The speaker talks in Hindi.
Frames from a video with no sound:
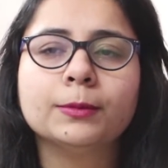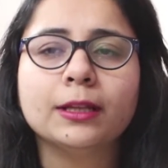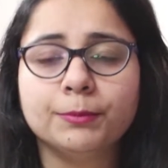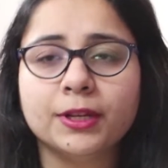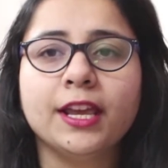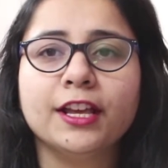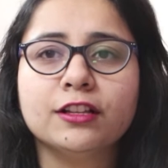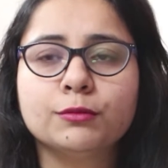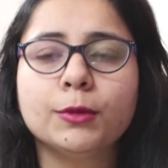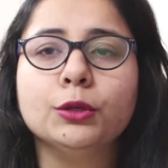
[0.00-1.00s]
मतलब अपने
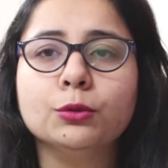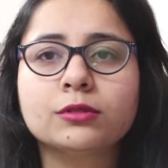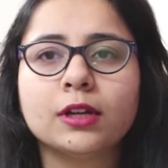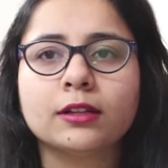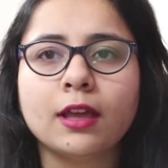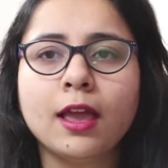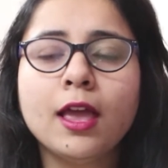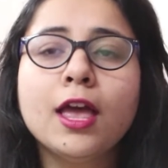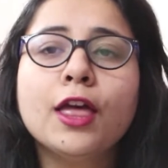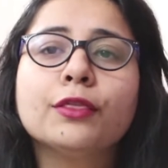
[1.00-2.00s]
हेयर्स में यूज़ करते
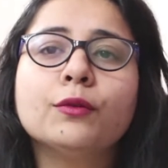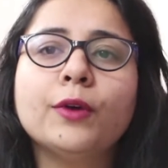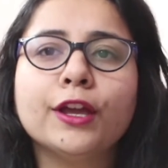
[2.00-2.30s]
हैं तो